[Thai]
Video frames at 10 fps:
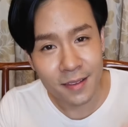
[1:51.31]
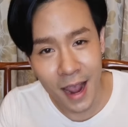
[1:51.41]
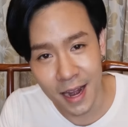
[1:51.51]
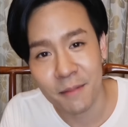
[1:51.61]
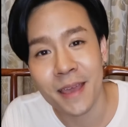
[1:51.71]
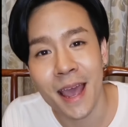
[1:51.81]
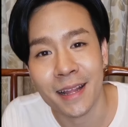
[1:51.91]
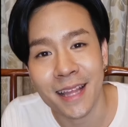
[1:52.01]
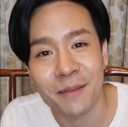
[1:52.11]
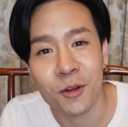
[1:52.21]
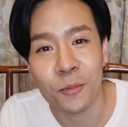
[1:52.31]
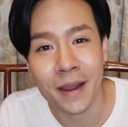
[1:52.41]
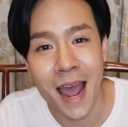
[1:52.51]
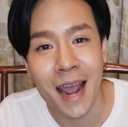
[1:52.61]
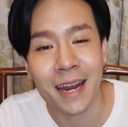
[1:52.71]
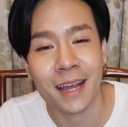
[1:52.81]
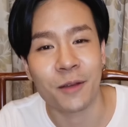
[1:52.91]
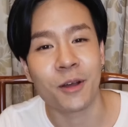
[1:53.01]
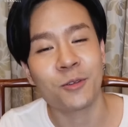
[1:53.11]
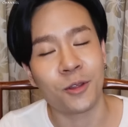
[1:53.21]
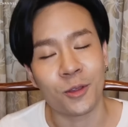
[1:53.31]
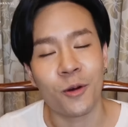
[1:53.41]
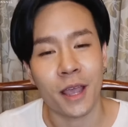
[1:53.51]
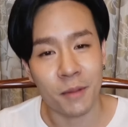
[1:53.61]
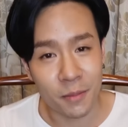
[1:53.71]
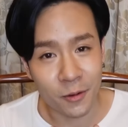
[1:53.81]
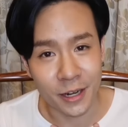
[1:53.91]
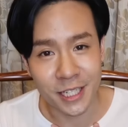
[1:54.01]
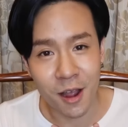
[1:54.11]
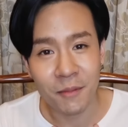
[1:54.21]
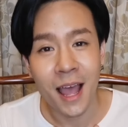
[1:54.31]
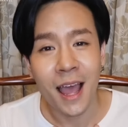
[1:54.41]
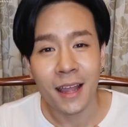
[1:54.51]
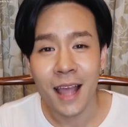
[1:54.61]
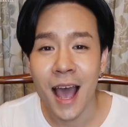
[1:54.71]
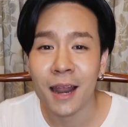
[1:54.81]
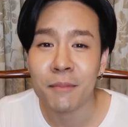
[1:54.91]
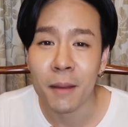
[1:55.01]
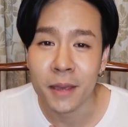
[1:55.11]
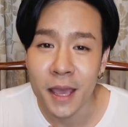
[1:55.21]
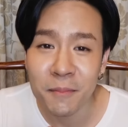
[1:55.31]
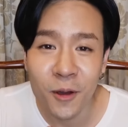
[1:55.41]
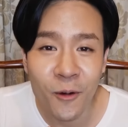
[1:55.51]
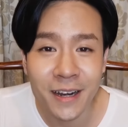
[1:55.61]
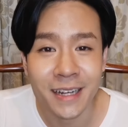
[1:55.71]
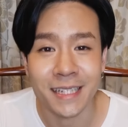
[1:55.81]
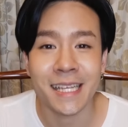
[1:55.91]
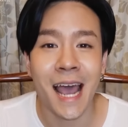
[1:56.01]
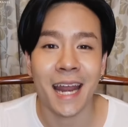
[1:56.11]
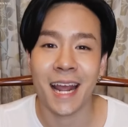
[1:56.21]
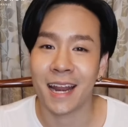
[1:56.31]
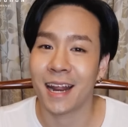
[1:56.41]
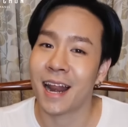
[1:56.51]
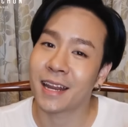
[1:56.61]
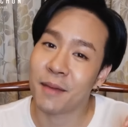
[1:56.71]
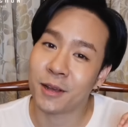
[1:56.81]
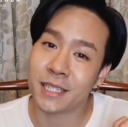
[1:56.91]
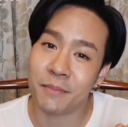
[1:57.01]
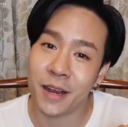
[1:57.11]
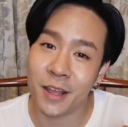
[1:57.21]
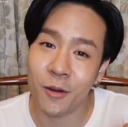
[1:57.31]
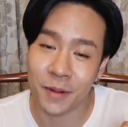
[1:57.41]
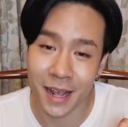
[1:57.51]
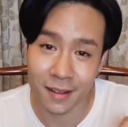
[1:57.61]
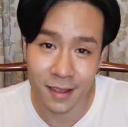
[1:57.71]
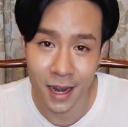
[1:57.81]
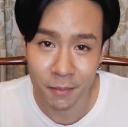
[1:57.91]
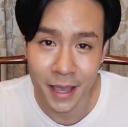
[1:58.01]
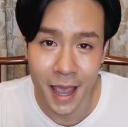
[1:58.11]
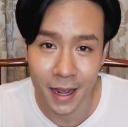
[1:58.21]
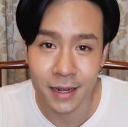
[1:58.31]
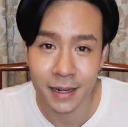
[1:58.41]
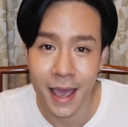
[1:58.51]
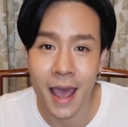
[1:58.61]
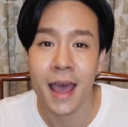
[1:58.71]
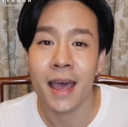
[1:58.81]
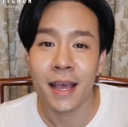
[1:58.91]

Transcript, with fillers: ใส่น้ำแข็งเติมลงไปได้นะคะแต่ว่าส่วนตัวแก๊ปเนี่ยเป็นคนที่ชอบทานแบบเข้มข้นถึงใจนะคะดังนั้นแก๊ปก็จะไม่นิยมในการใส่น้ำแข็งก็คือแค่